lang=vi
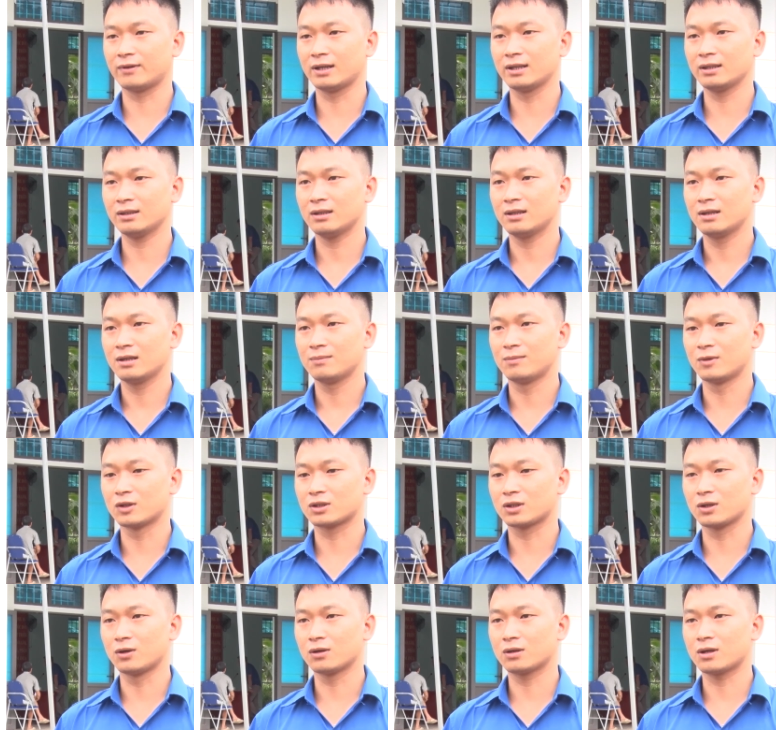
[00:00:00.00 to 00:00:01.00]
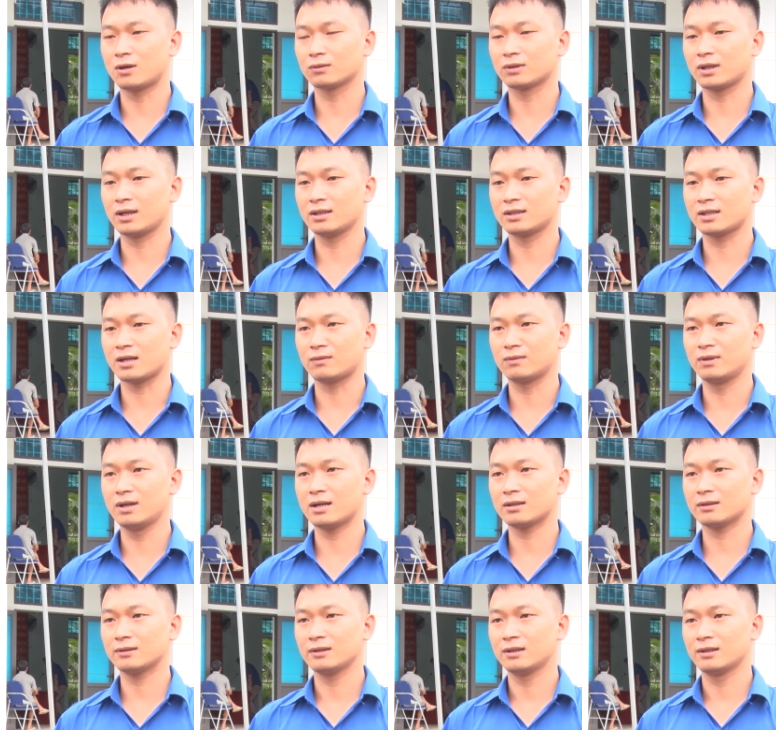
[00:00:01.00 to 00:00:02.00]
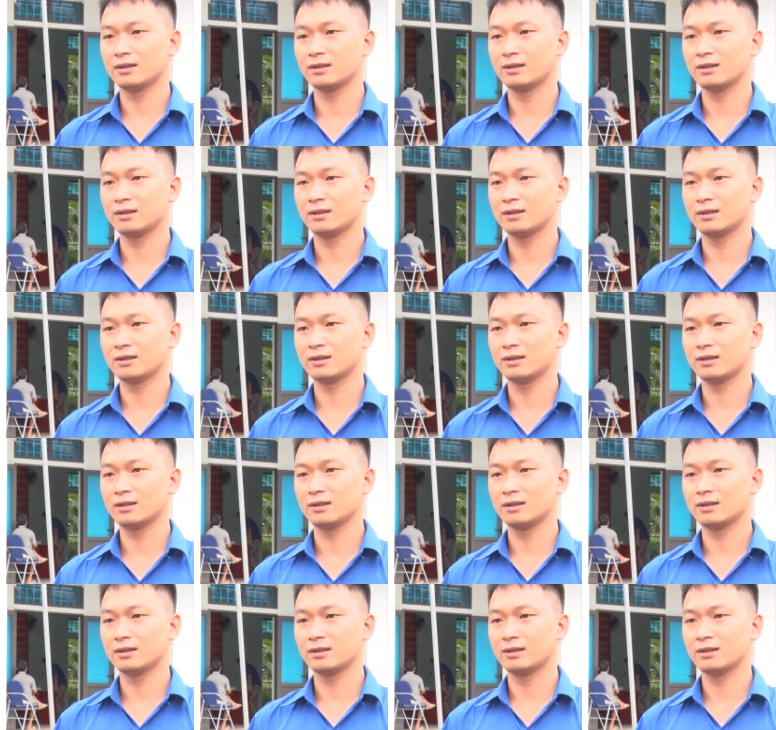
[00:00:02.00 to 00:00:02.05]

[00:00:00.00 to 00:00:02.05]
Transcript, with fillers: với một số công ty trong nước